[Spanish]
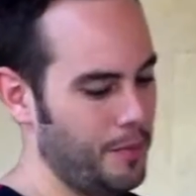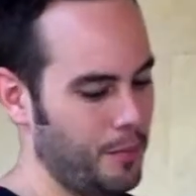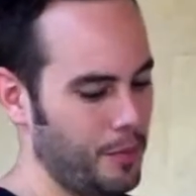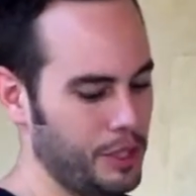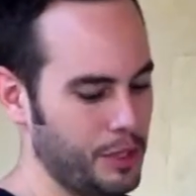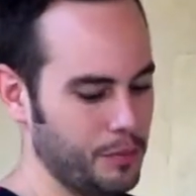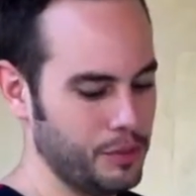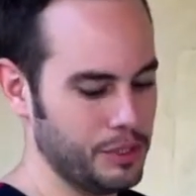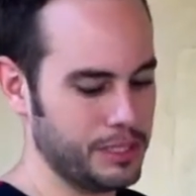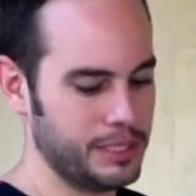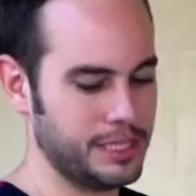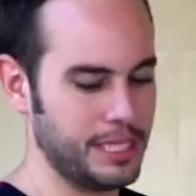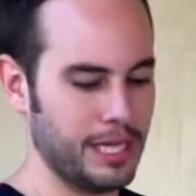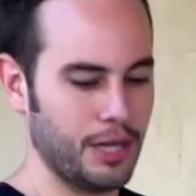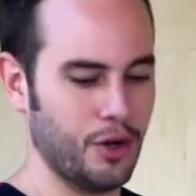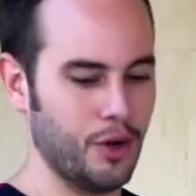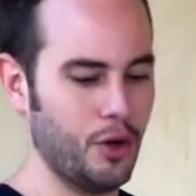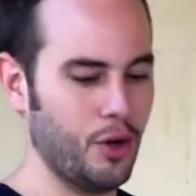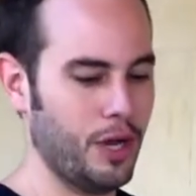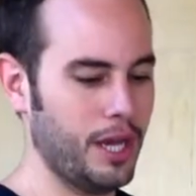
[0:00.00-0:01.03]
Bueno, pues
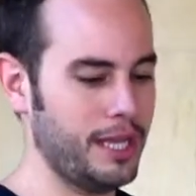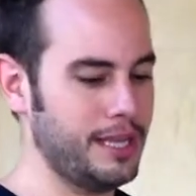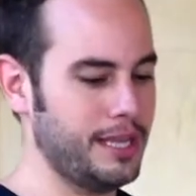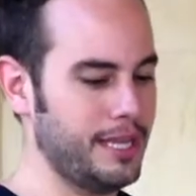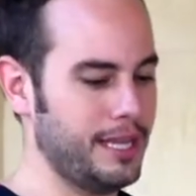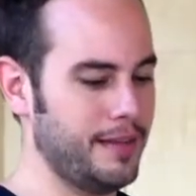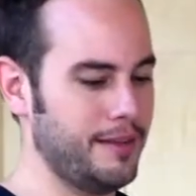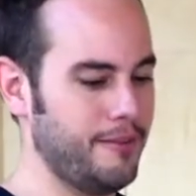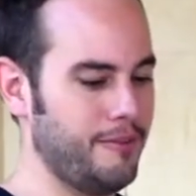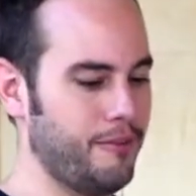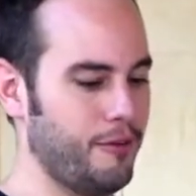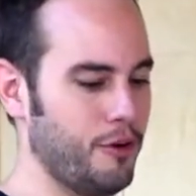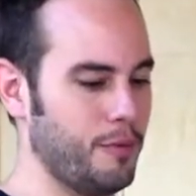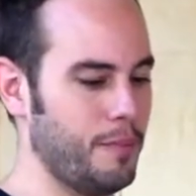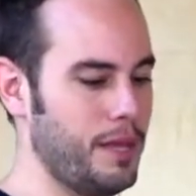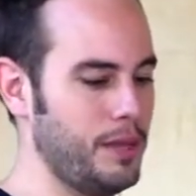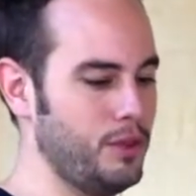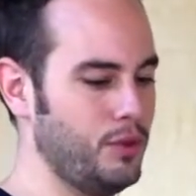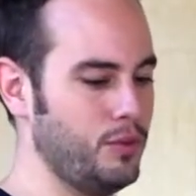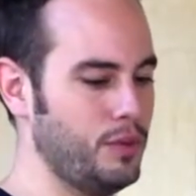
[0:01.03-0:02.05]
se colocan
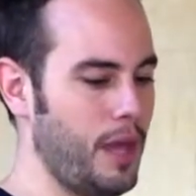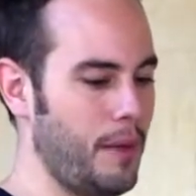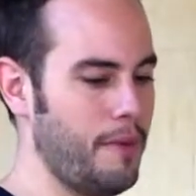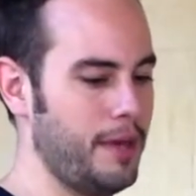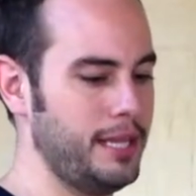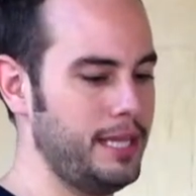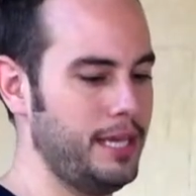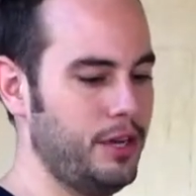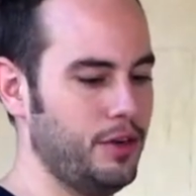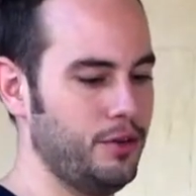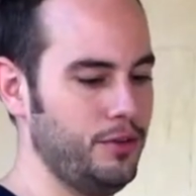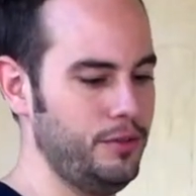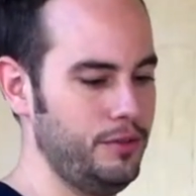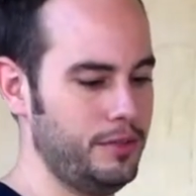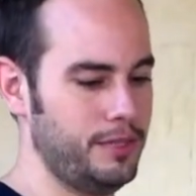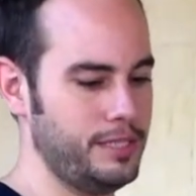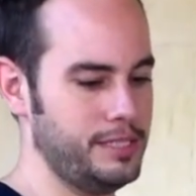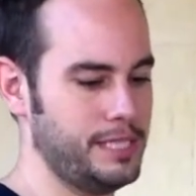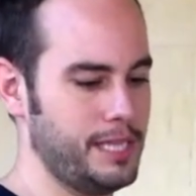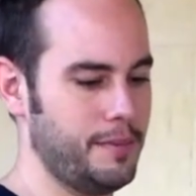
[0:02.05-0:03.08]
formando un abanico
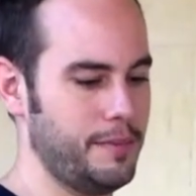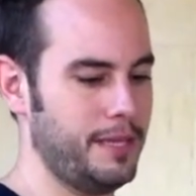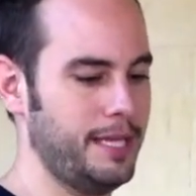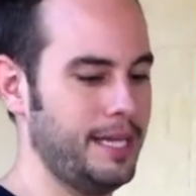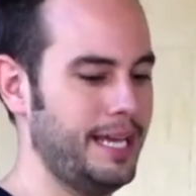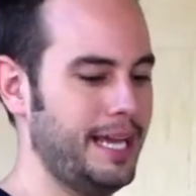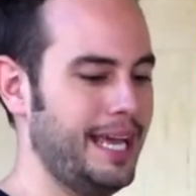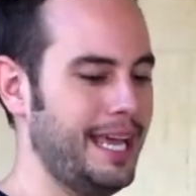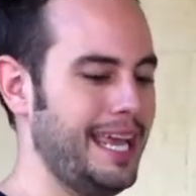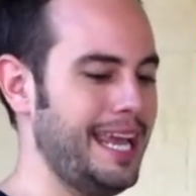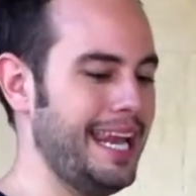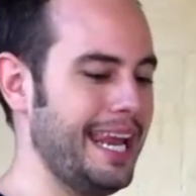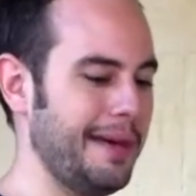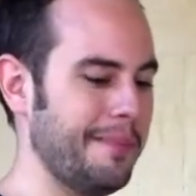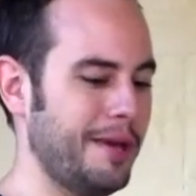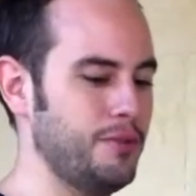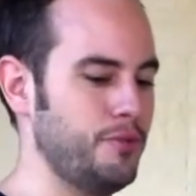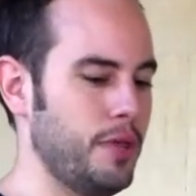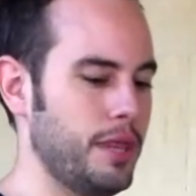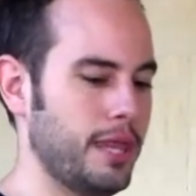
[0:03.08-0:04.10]
de esta manera en
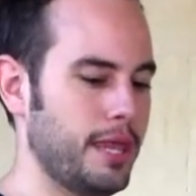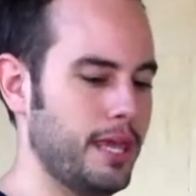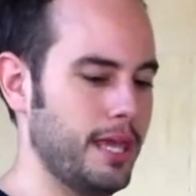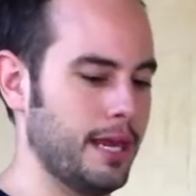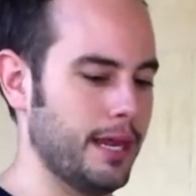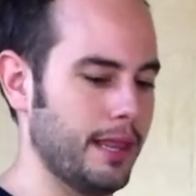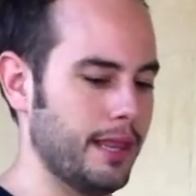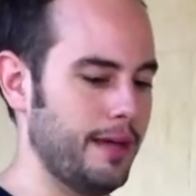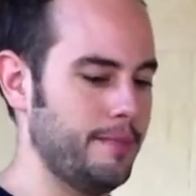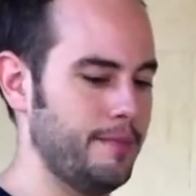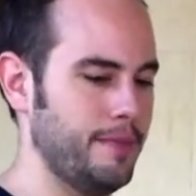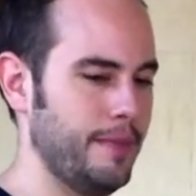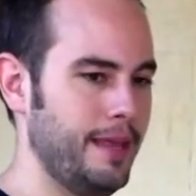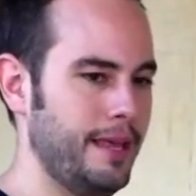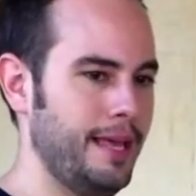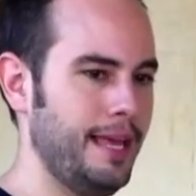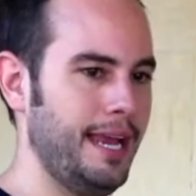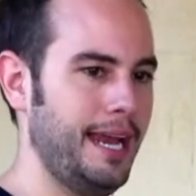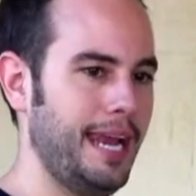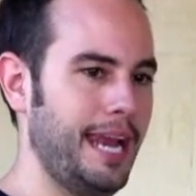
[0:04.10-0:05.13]
la mano izquierda.
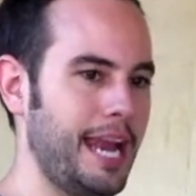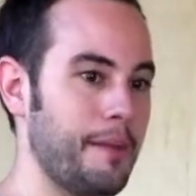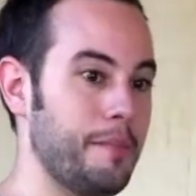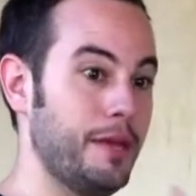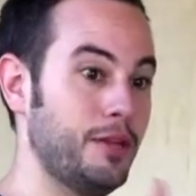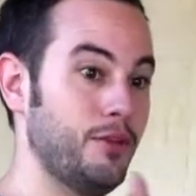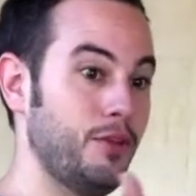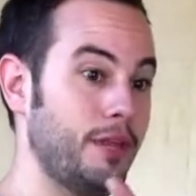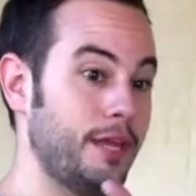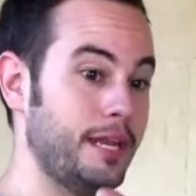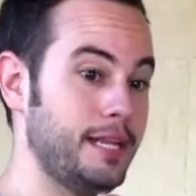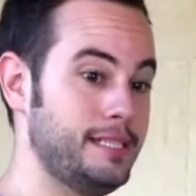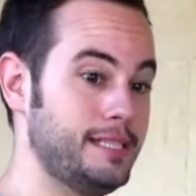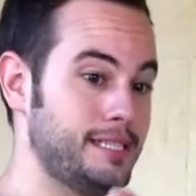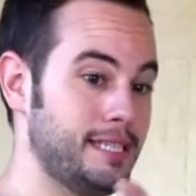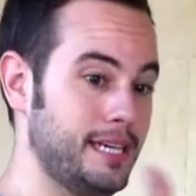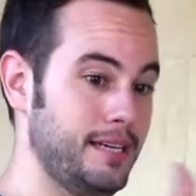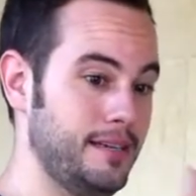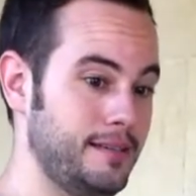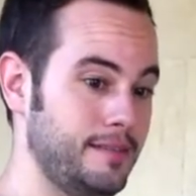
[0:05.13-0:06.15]
La mano
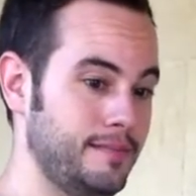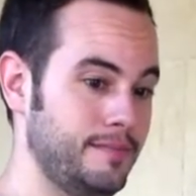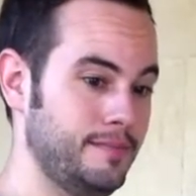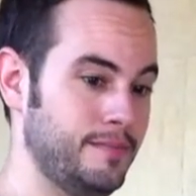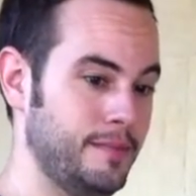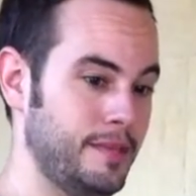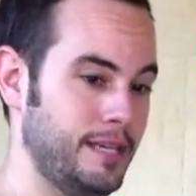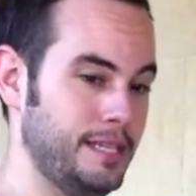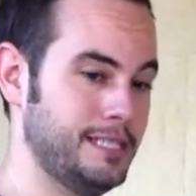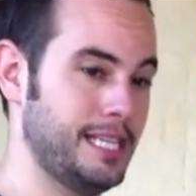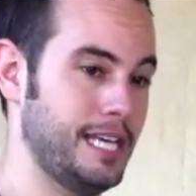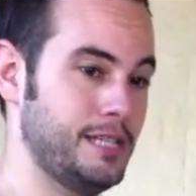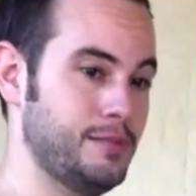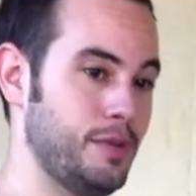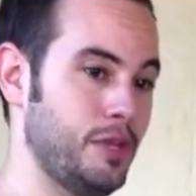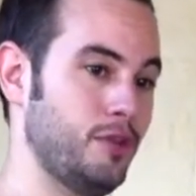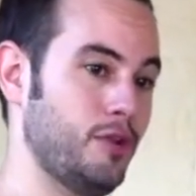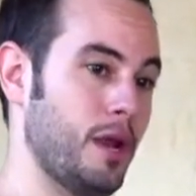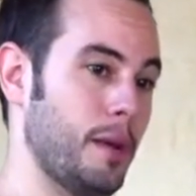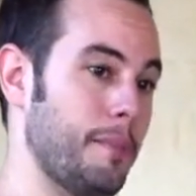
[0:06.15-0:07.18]
derecha, estáis
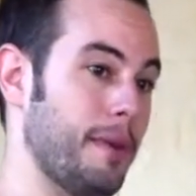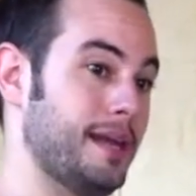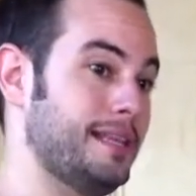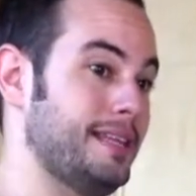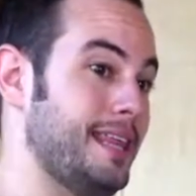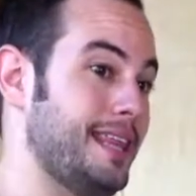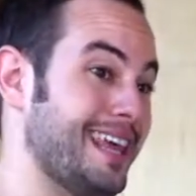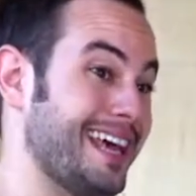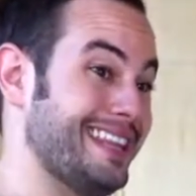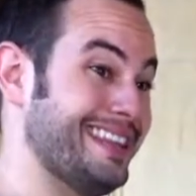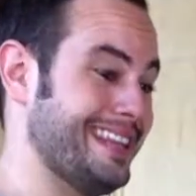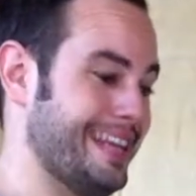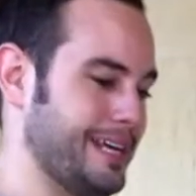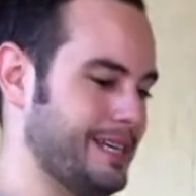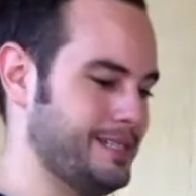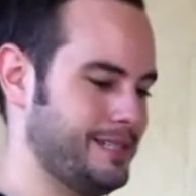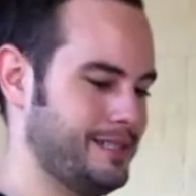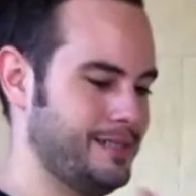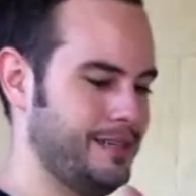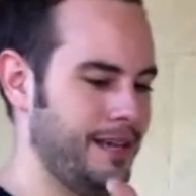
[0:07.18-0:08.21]
viendo la parte de
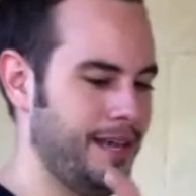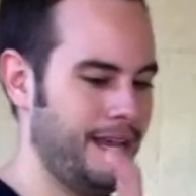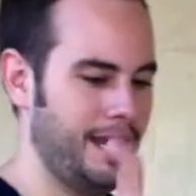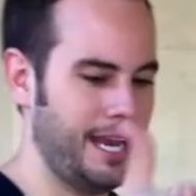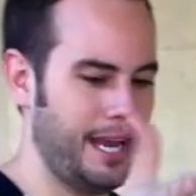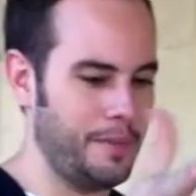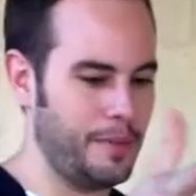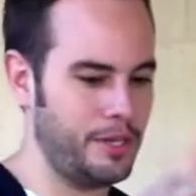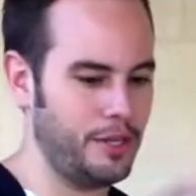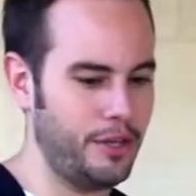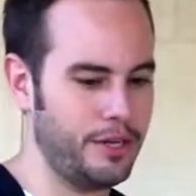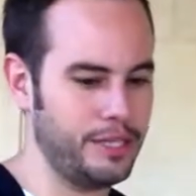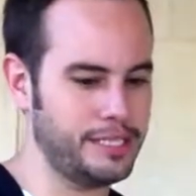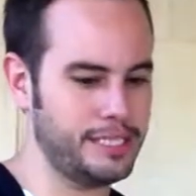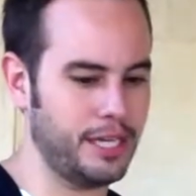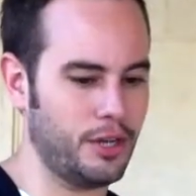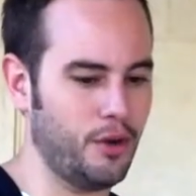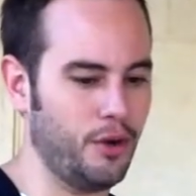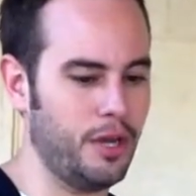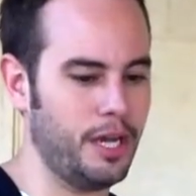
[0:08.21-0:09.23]
atrás. La mano
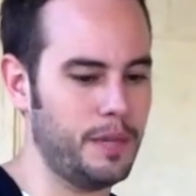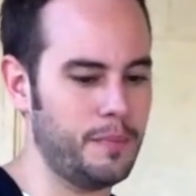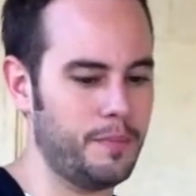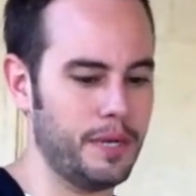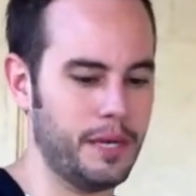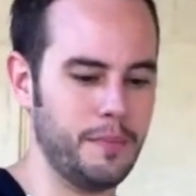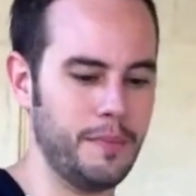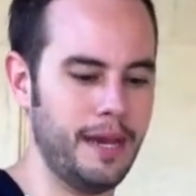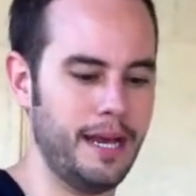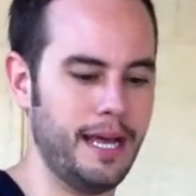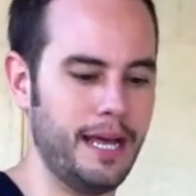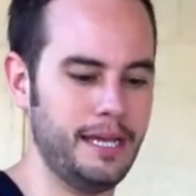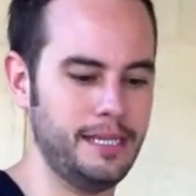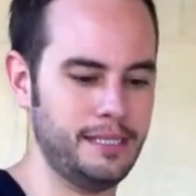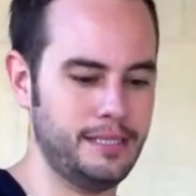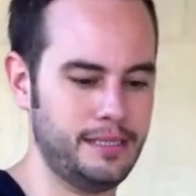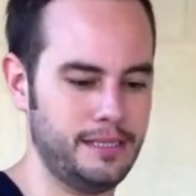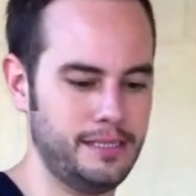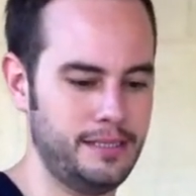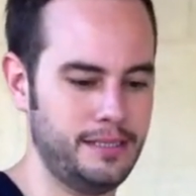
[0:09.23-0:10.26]
derecha coge el primer
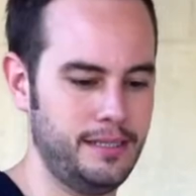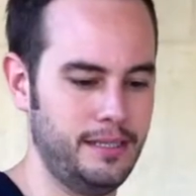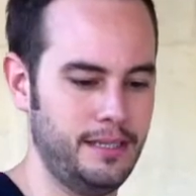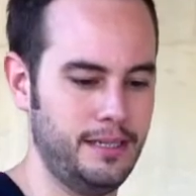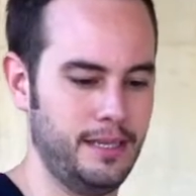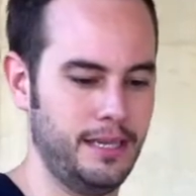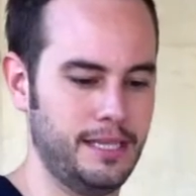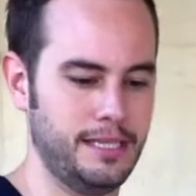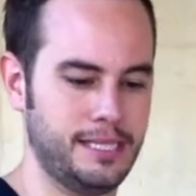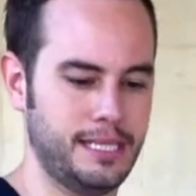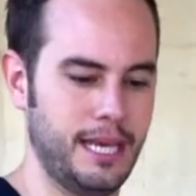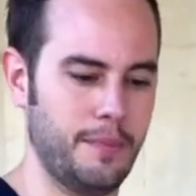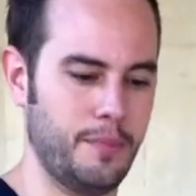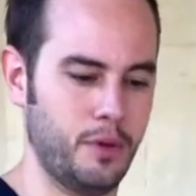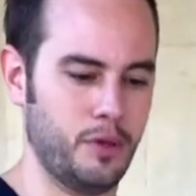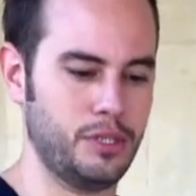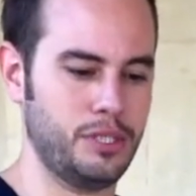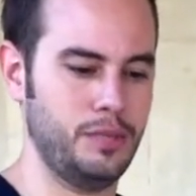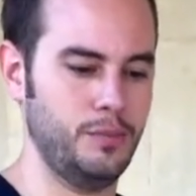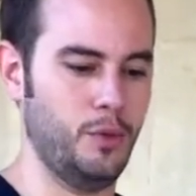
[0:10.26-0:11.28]
as que está
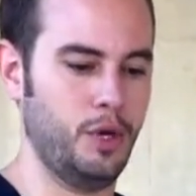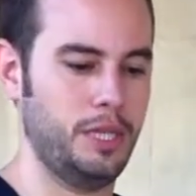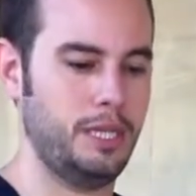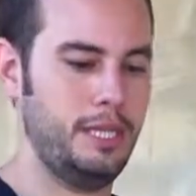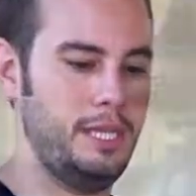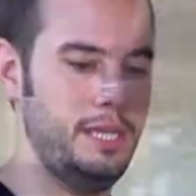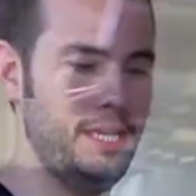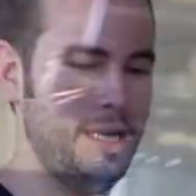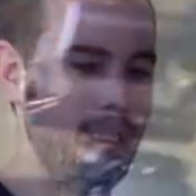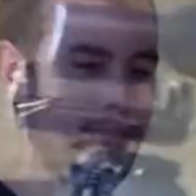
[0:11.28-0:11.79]
próximo a ti.